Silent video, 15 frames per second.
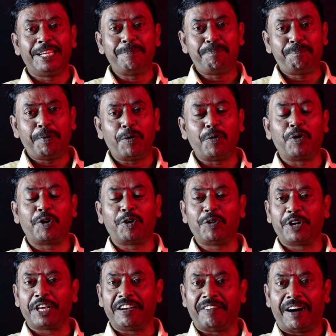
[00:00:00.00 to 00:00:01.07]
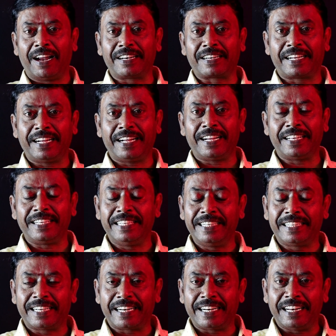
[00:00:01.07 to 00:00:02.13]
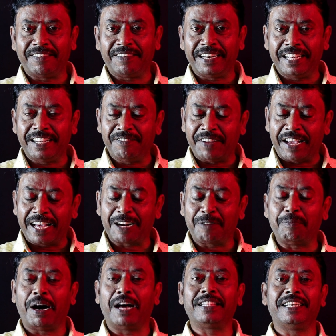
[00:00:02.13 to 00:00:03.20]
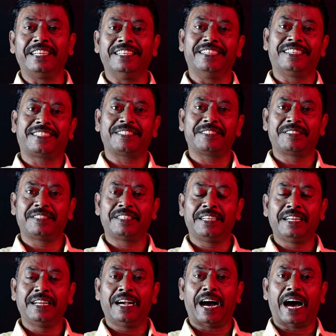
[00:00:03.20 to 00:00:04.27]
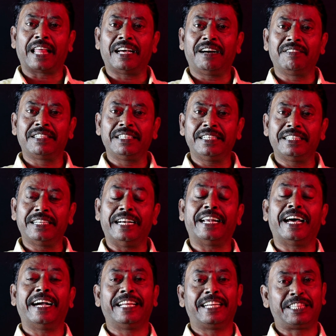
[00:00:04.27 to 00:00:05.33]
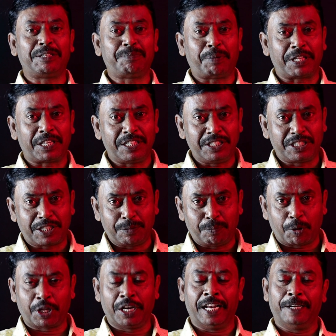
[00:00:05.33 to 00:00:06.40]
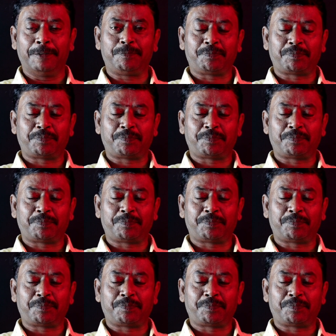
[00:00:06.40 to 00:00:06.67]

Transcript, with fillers: இப்போ உங்களுடைய வாழ்க்கை இருக்கிற லெவலே வேறு மாதிரி இருக்குது அதாவது ரெண்டாயிரத்தி பதினஞ்சுக்கு முதல்ல